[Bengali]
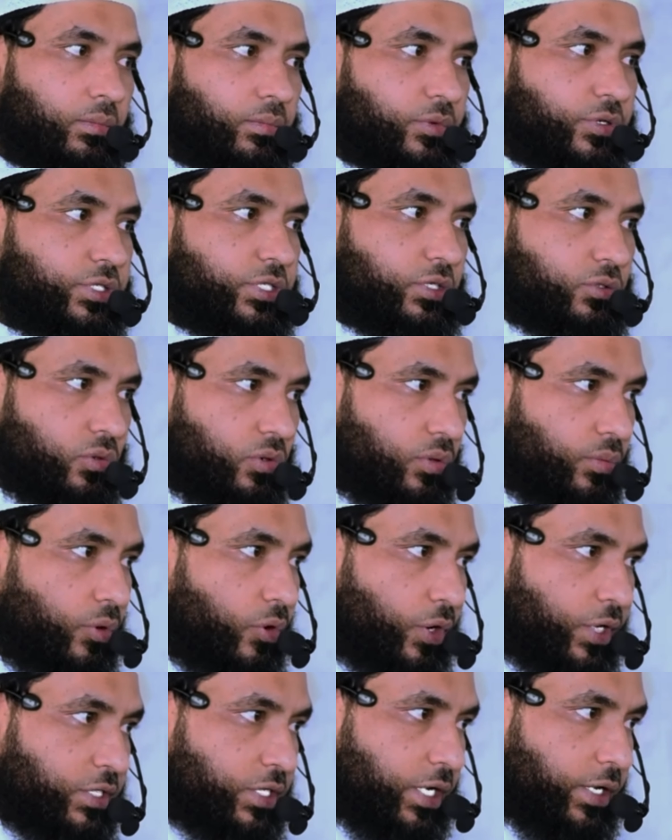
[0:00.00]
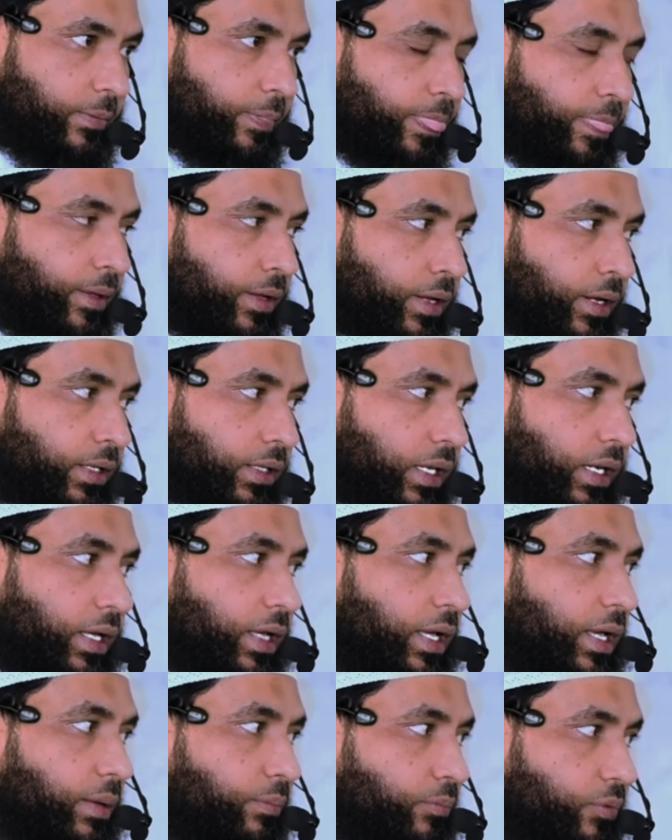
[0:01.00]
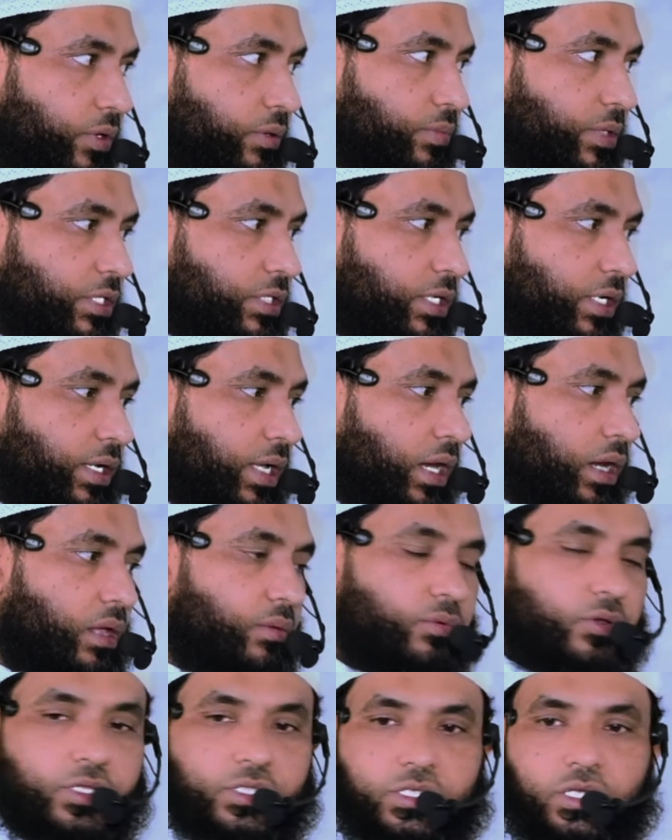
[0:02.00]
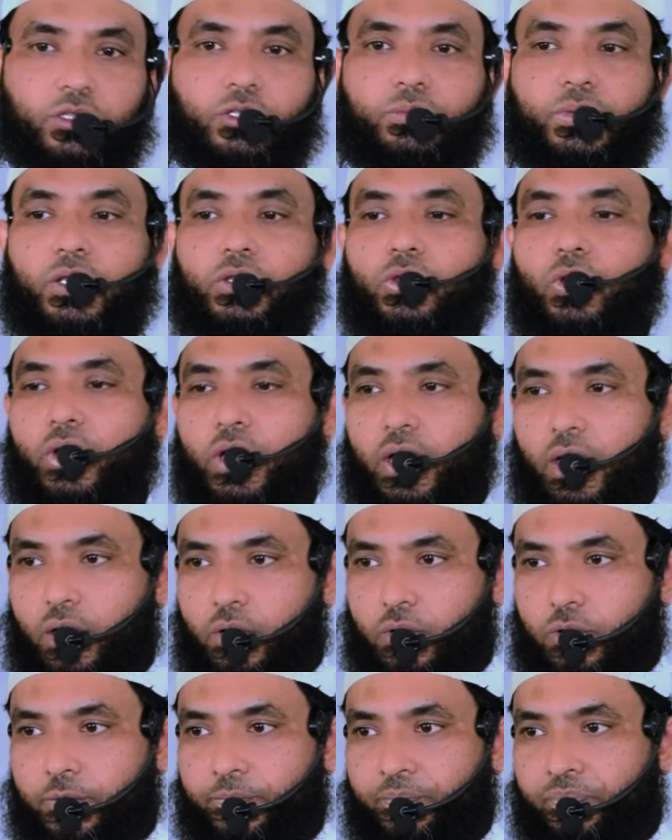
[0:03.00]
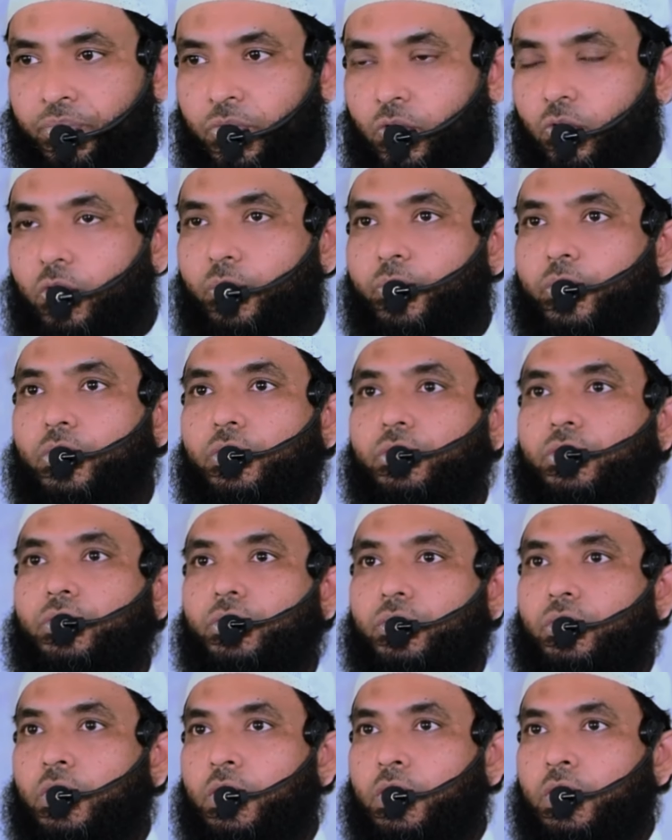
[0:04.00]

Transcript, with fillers: মসজিদগুলো ভরে যায় তাহলে এই পরিবেশটাকে আল্লাহ বলেছেন তোমরা ধরে রাখো উপরন্ত